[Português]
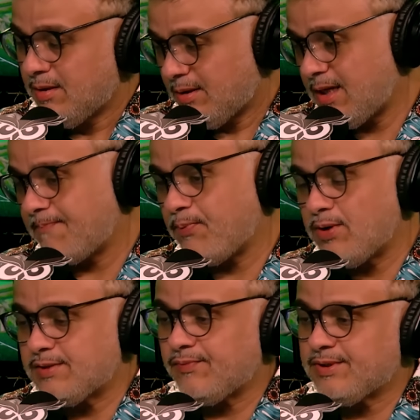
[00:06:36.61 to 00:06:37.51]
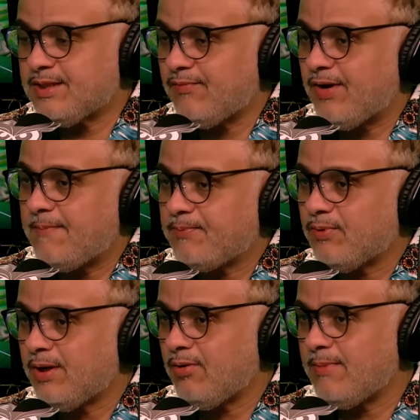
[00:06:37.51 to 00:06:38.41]
depois você vai para o
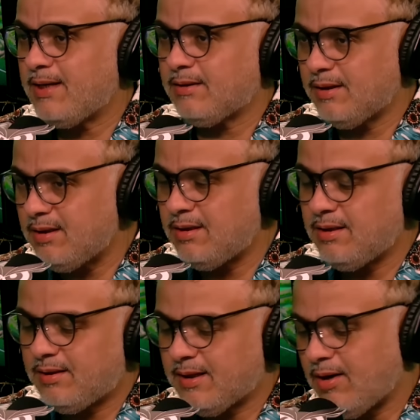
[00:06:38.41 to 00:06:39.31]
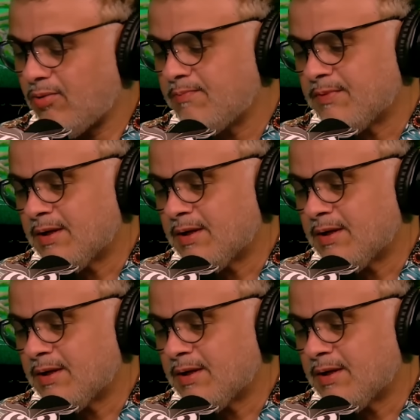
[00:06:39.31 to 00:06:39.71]
Real Madrid e tal.